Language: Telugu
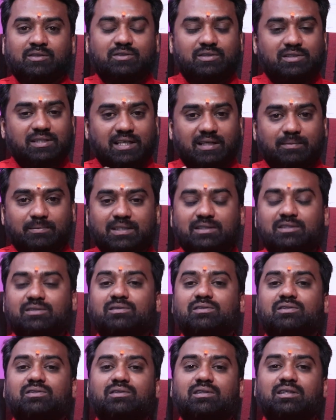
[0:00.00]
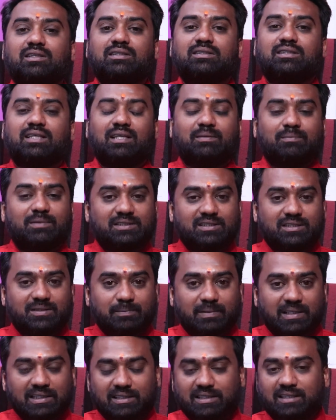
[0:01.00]
సో చాలా మంచి నుంచి కూడా చాలా మంచి
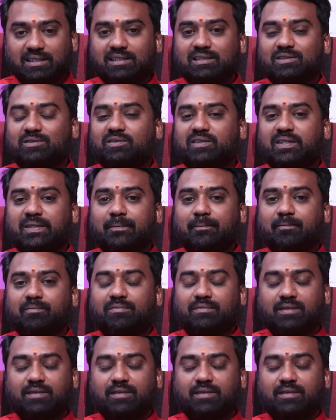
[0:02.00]
స్పందన అనేది ఉంది